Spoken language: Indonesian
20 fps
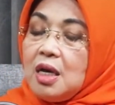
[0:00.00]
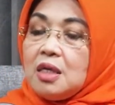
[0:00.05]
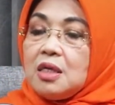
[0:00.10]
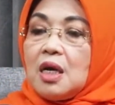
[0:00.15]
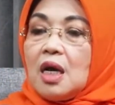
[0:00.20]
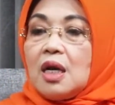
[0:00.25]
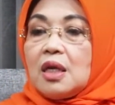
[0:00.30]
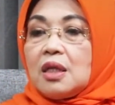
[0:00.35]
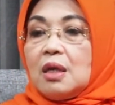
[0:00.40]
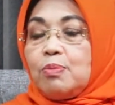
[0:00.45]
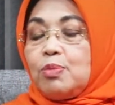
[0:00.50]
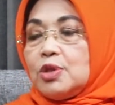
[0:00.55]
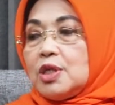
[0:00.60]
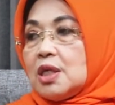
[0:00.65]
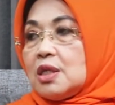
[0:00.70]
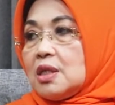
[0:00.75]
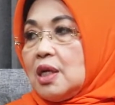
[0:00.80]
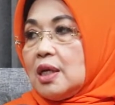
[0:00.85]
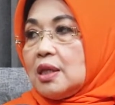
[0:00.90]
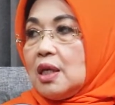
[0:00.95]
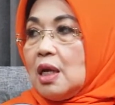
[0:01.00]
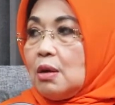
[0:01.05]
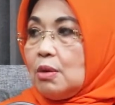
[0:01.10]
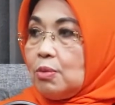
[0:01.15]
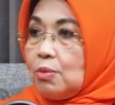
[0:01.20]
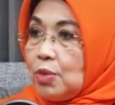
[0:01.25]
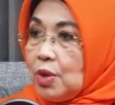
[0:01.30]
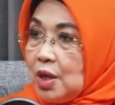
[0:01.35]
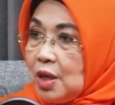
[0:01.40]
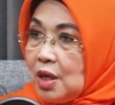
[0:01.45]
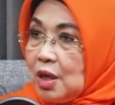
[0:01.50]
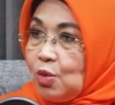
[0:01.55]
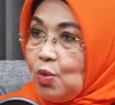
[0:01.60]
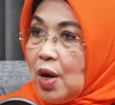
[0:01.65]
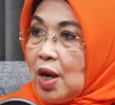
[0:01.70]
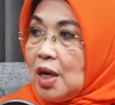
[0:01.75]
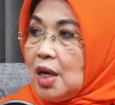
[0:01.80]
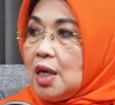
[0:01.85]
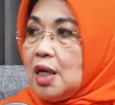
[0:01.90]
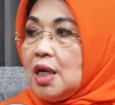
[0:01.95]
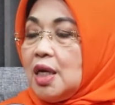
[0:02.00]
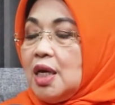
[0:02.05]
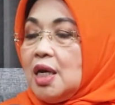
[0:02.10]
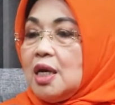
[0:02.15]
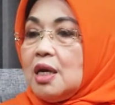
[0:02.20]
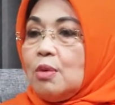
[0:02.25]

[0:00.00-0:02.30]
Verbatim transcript: Jakarta Pusat Selatan e, luar negeri,